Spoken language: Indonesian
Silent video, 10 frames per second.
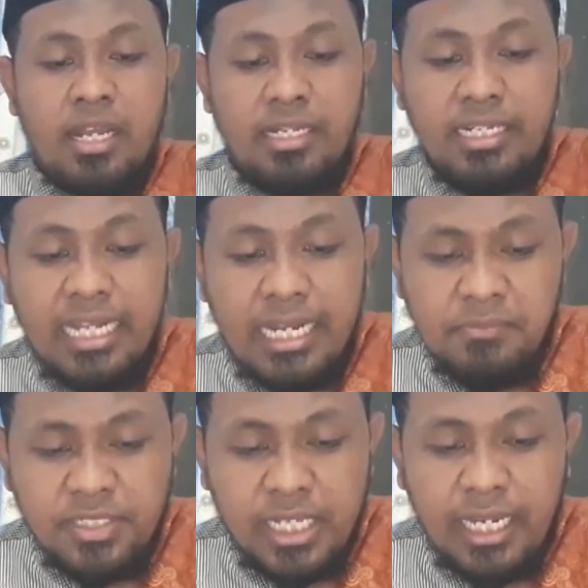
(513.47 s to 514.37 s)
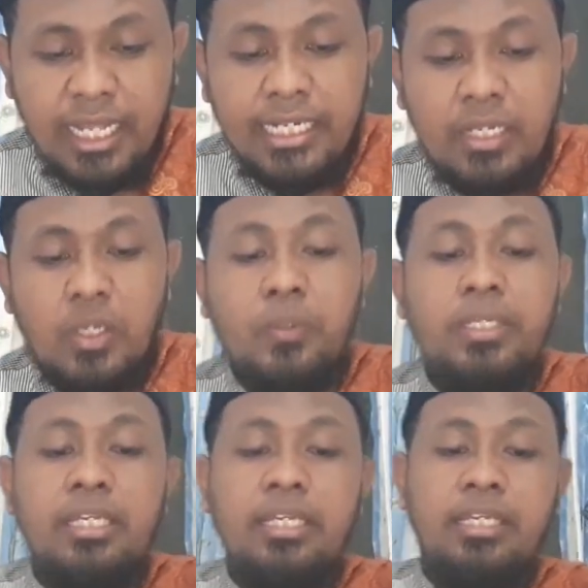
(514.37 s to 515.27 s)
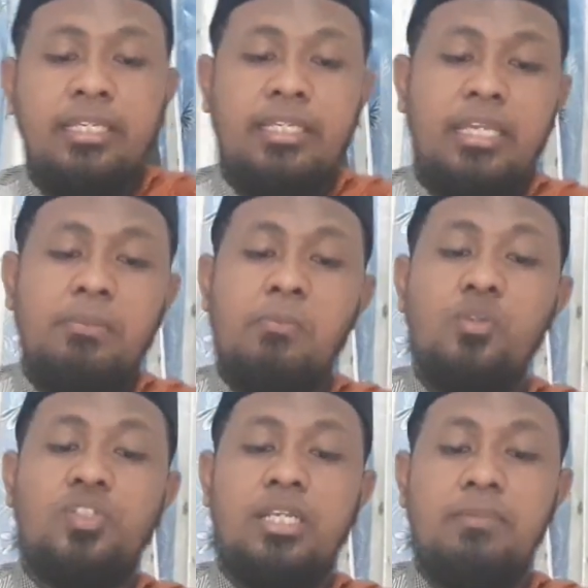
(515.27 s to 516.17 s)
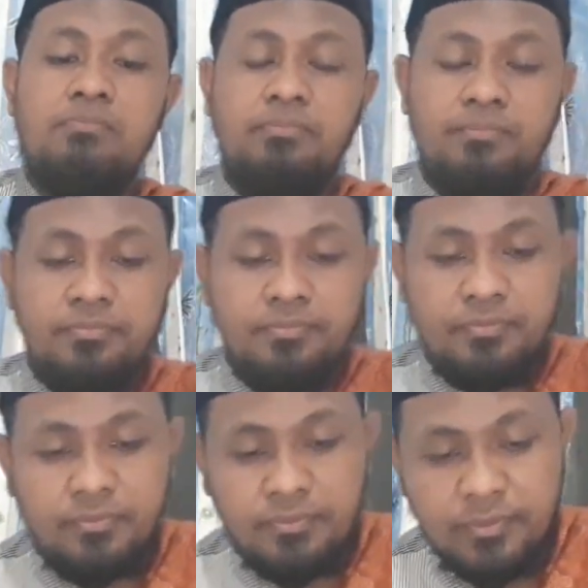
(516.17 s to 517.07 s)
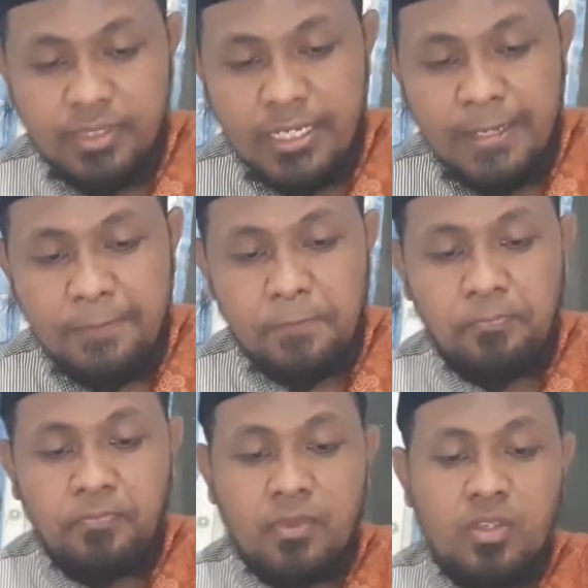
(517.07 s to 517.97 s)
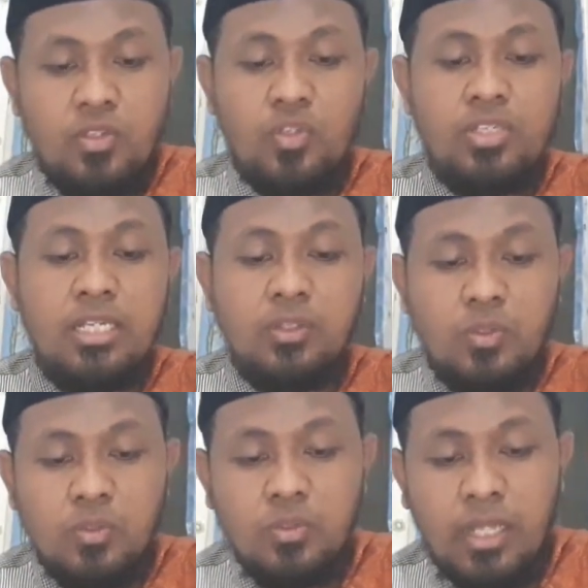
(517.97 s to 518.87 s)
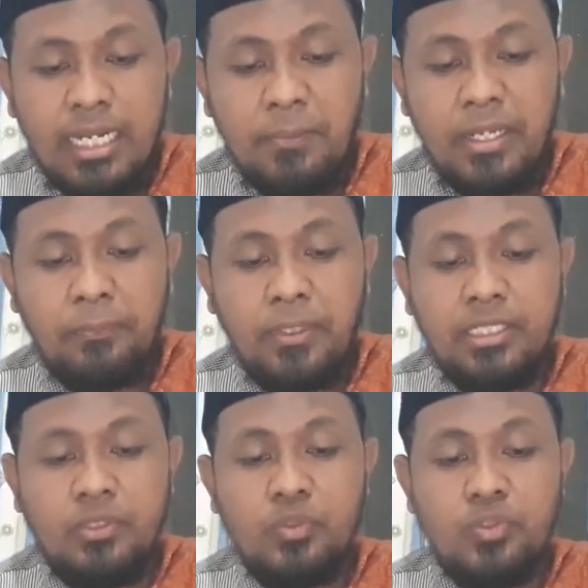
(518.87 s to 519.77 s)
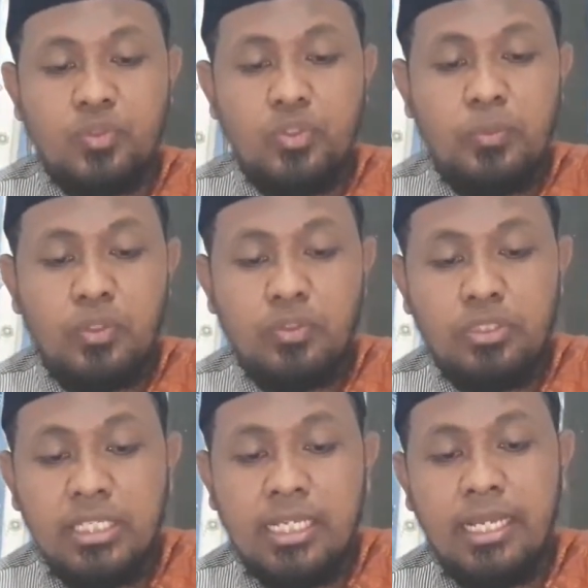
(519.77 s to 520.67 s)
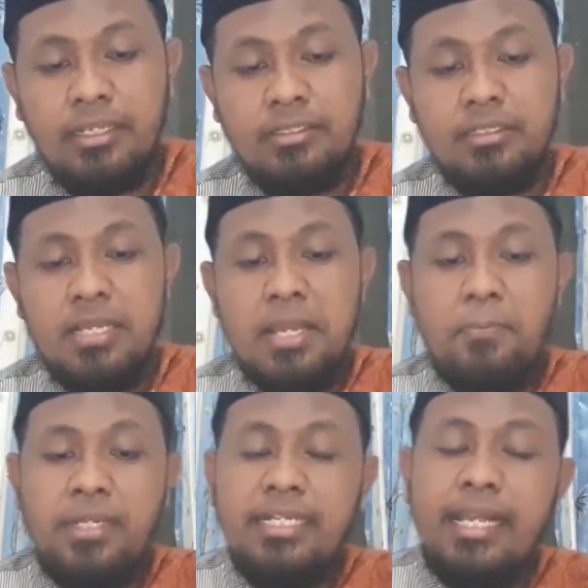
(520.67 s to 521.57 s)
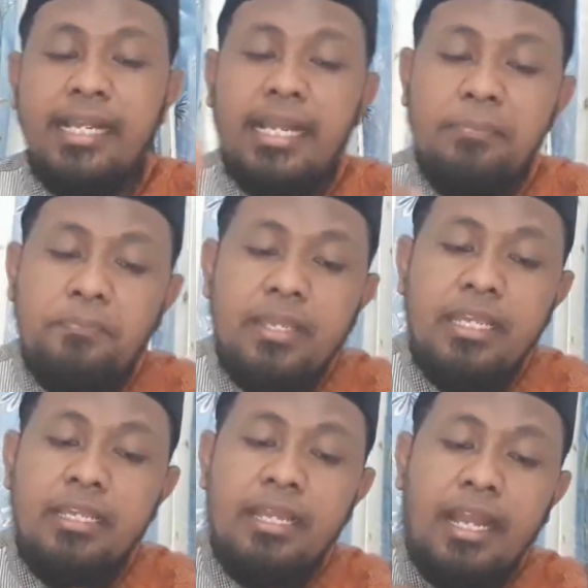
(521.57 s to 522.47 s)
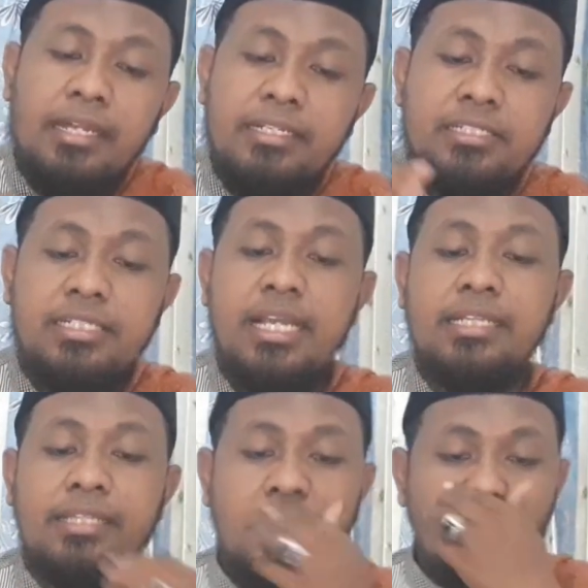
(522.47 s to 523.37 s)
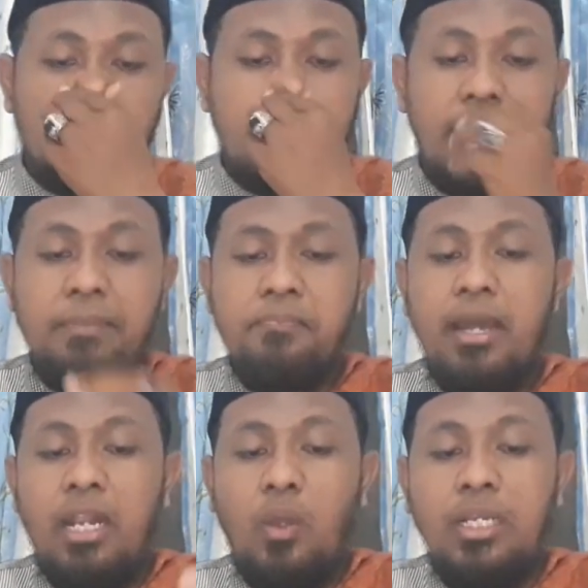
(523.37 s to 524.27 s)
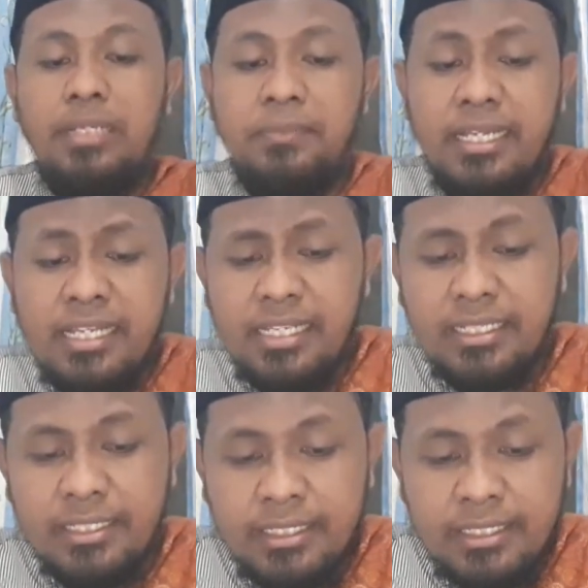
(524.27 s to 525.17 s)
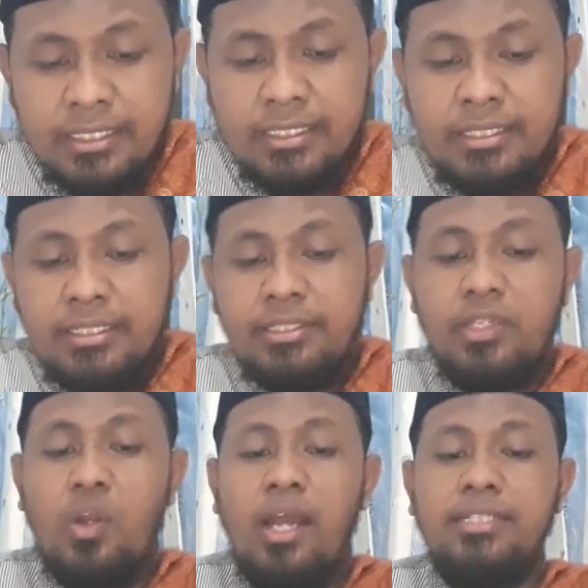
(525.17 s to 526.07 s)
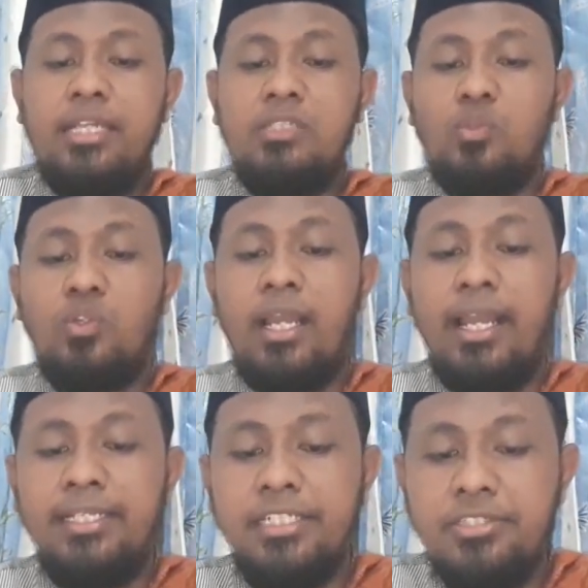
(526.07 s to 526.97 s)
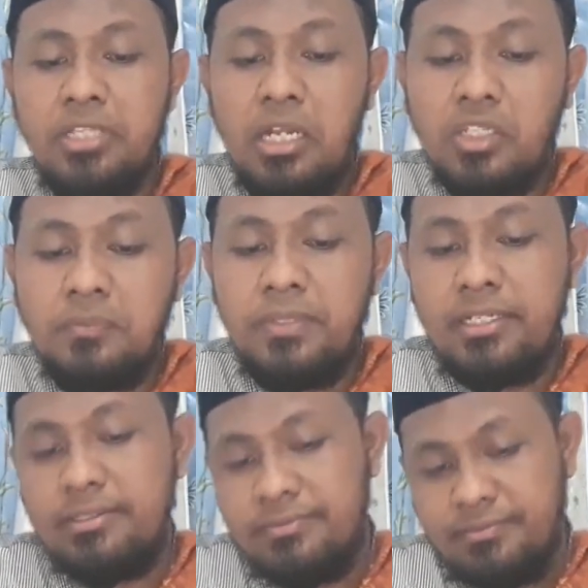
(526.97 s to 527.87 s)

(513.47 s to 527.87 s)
Di dalam syarah An-Nawawi Imam Muslim ya, juz 1 halaman 473 mendanggapi hadis di atas wastahabbal ulama qiraatul Quran indal qabr.